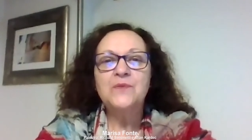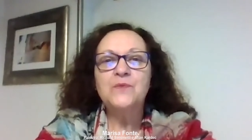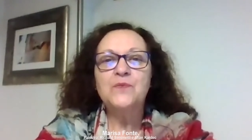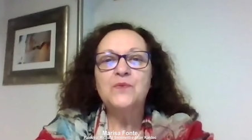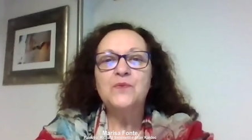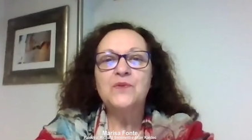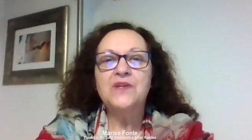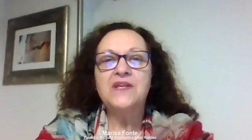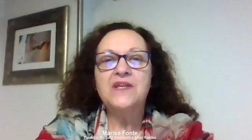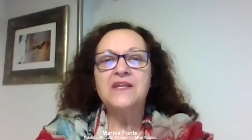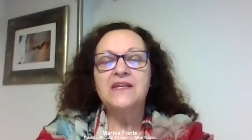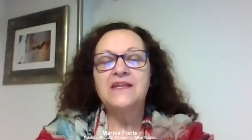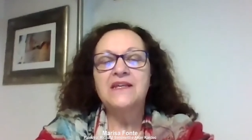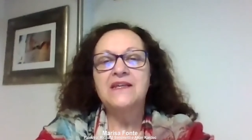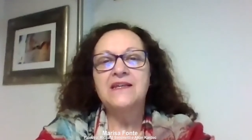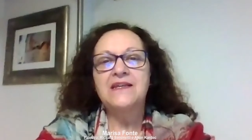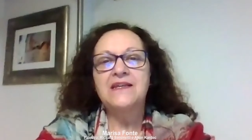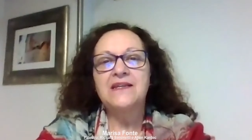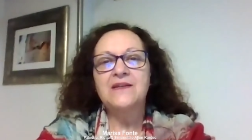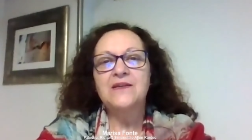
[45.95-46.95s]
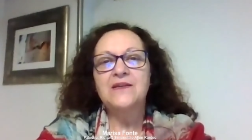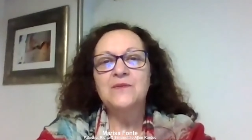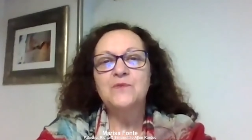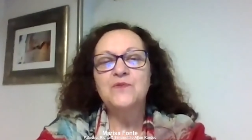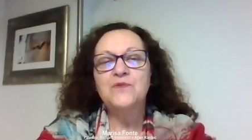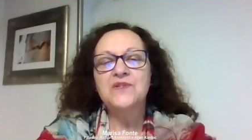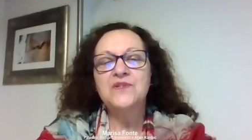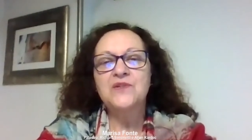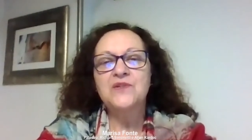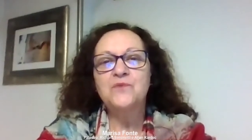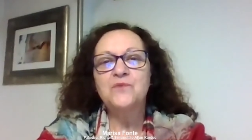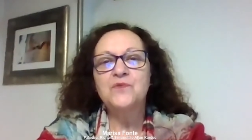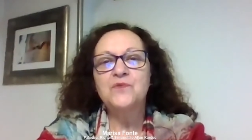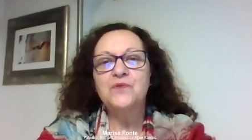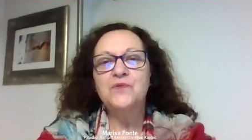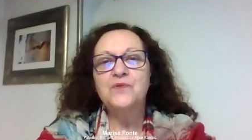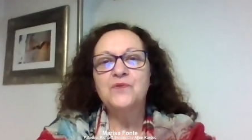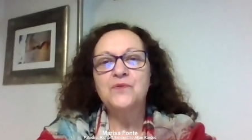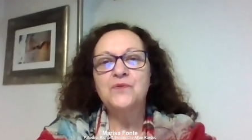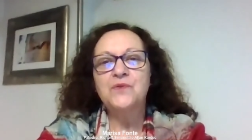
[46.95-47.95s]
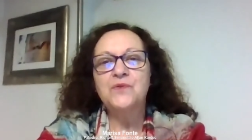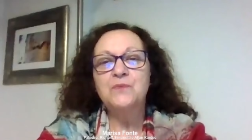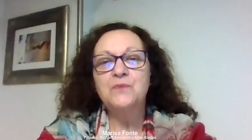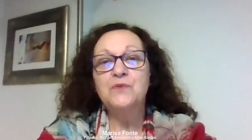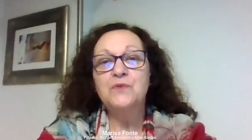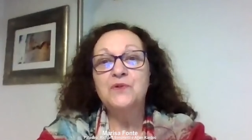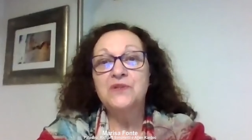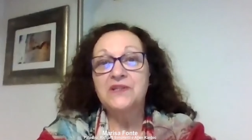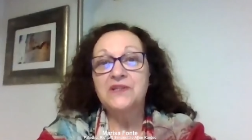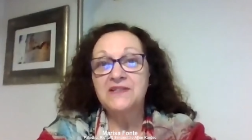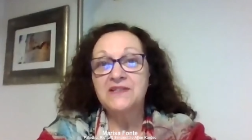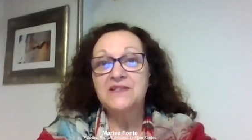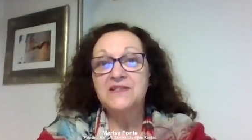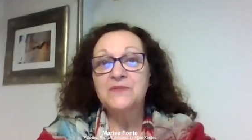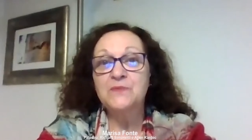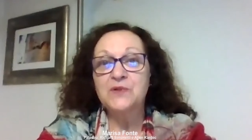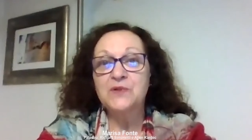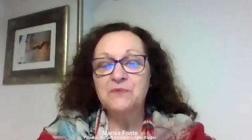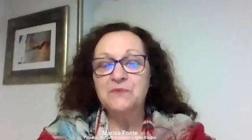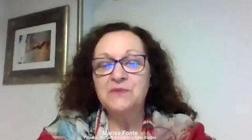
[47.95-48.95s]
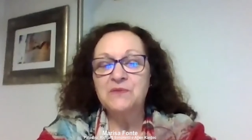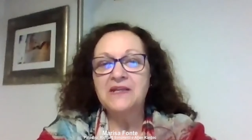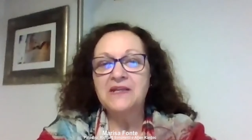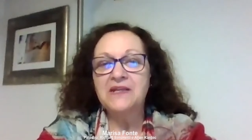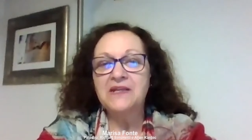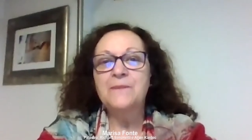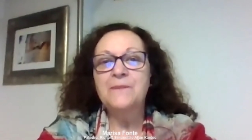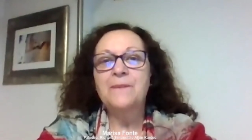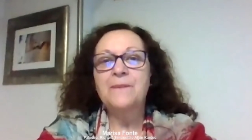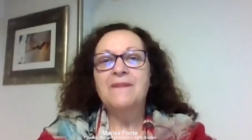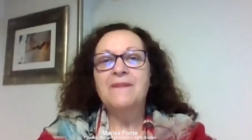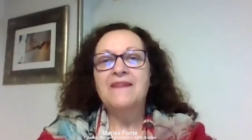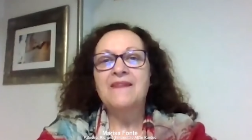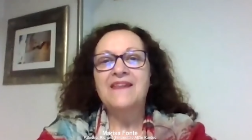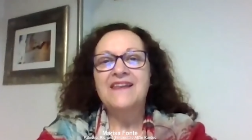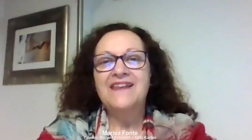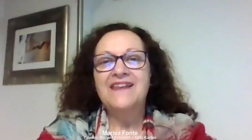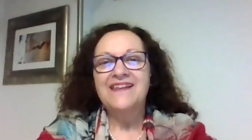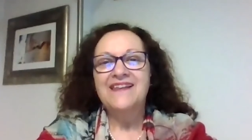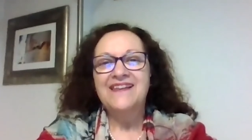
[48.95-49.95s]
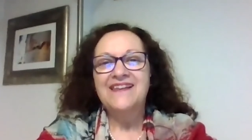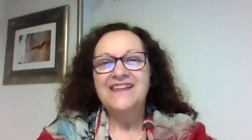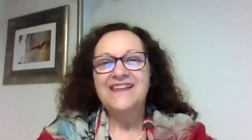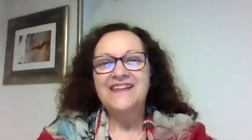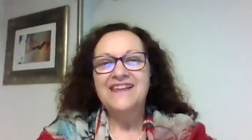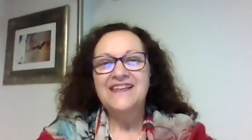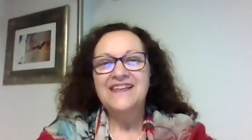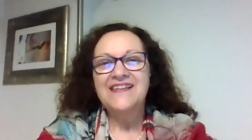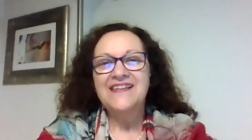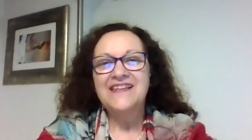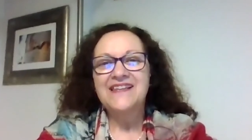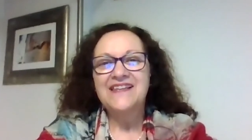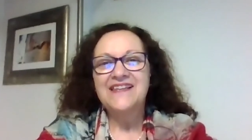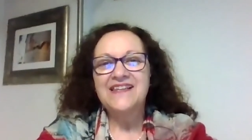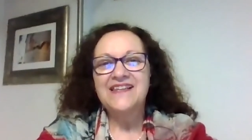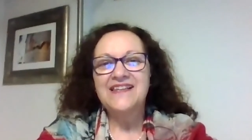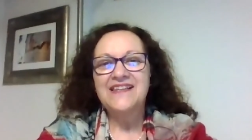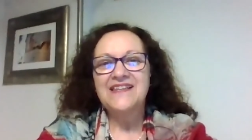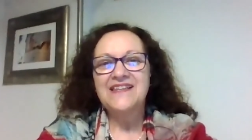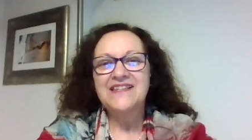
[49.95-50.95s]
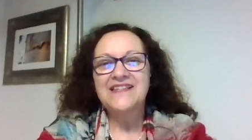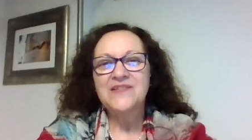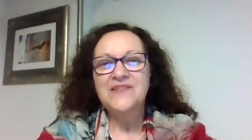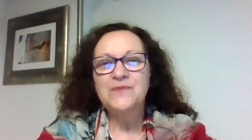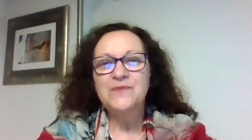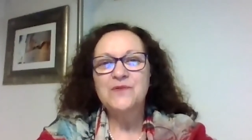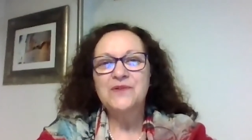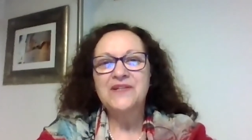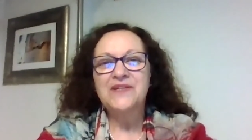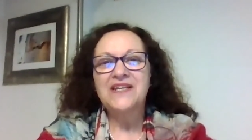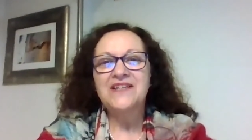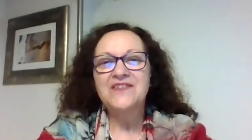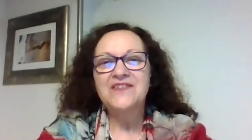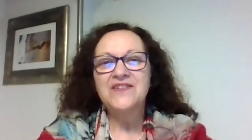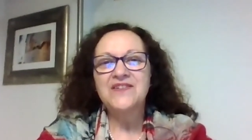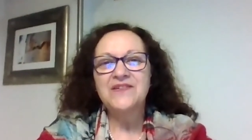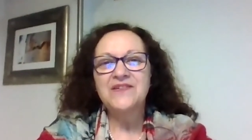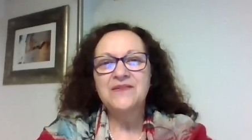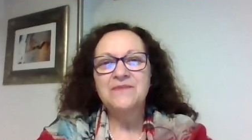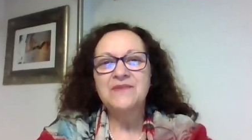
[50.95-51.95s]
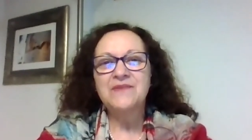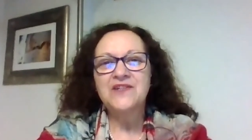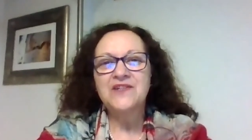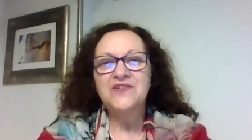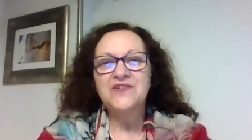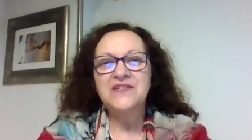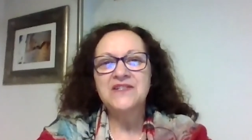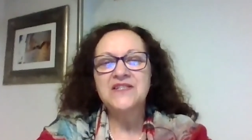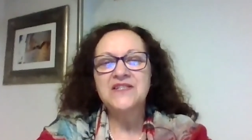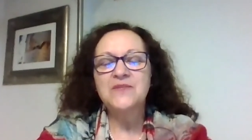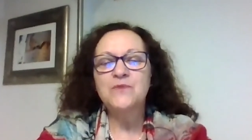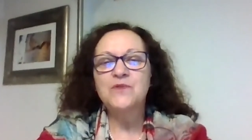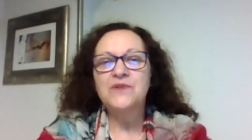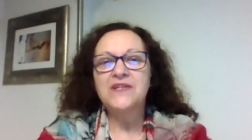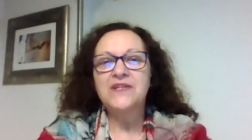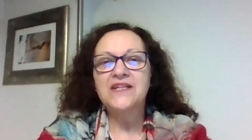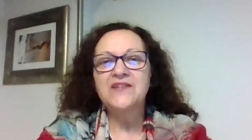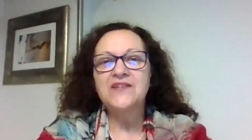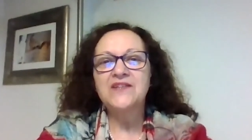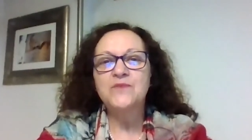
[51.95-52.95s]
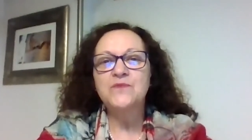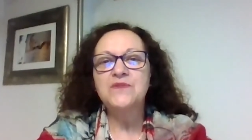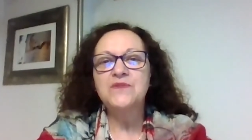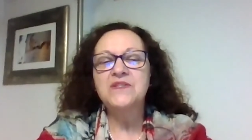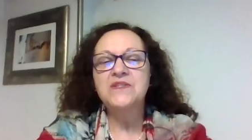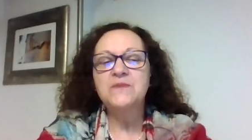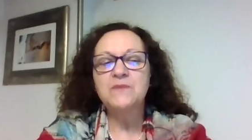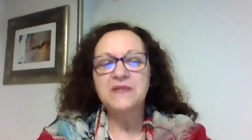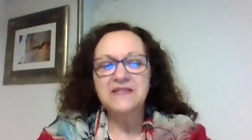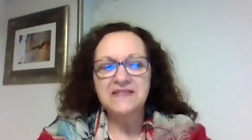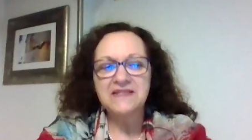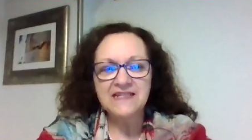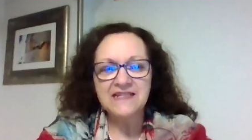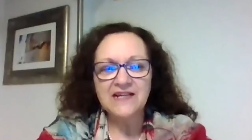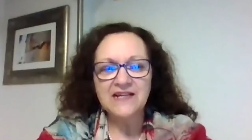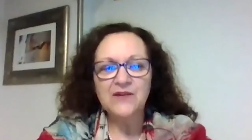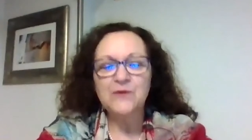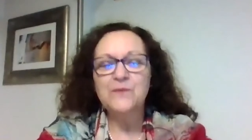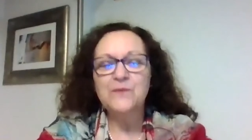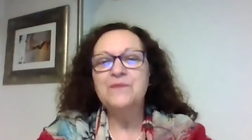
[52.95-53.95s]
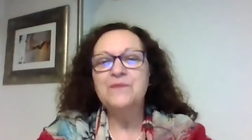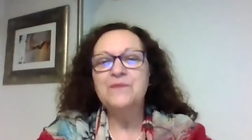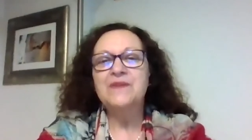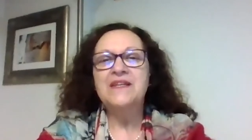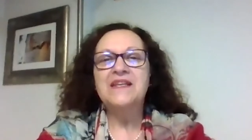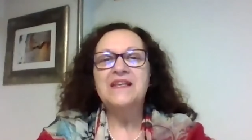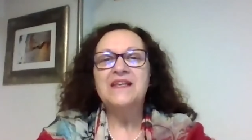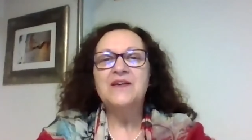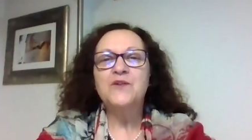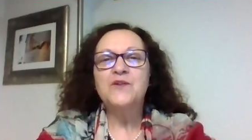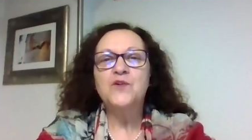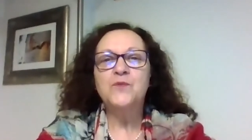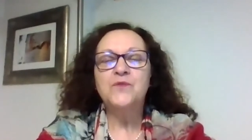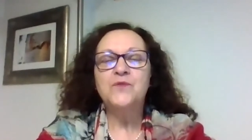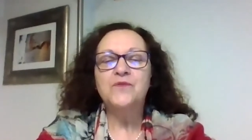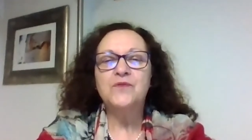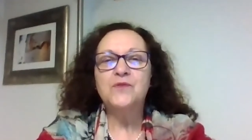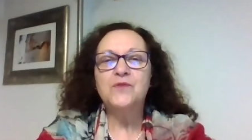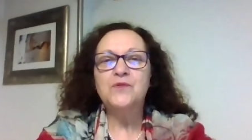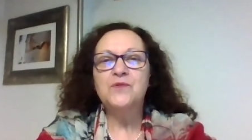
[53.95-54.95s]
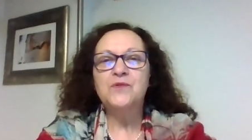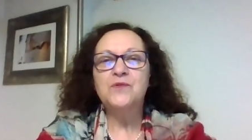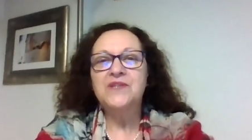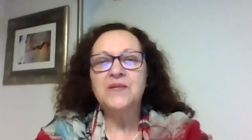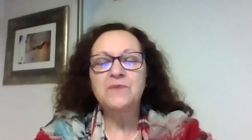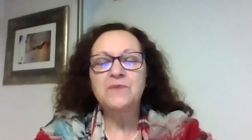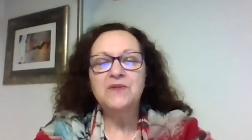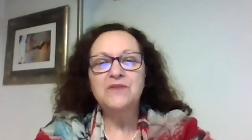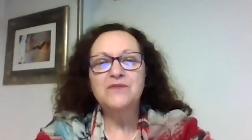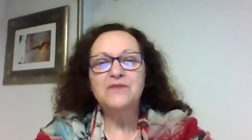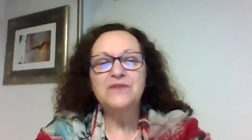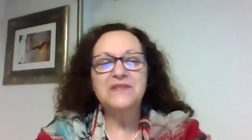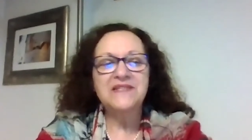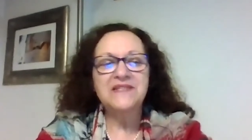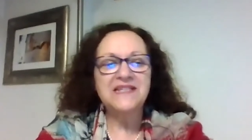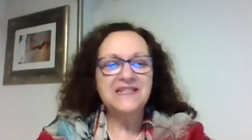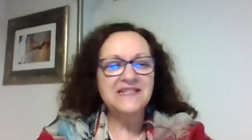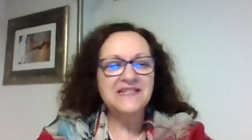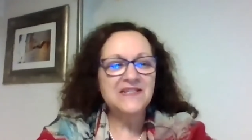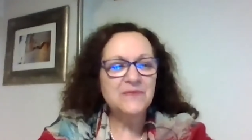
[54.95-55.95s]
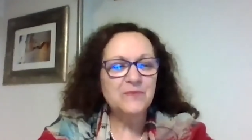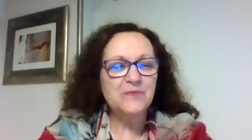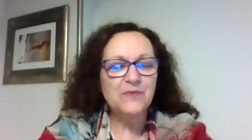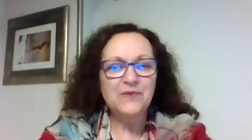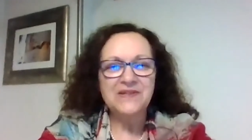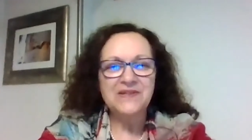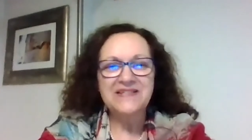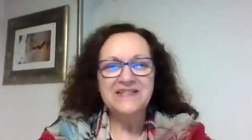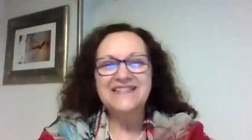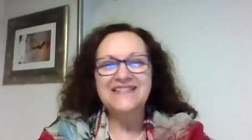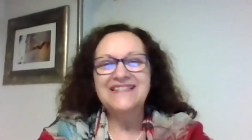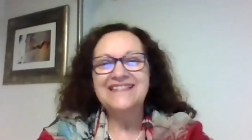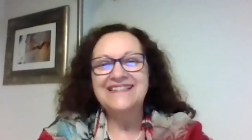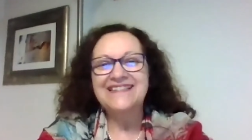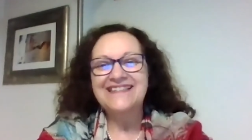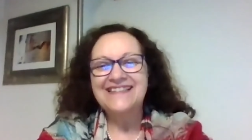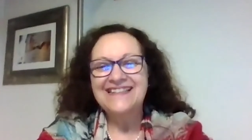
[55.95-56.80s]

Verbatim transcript: porque ambos são muito importantes para mim e Simonetti, Richard Simonetti, muito especial, como eu vou contar para vocês depois.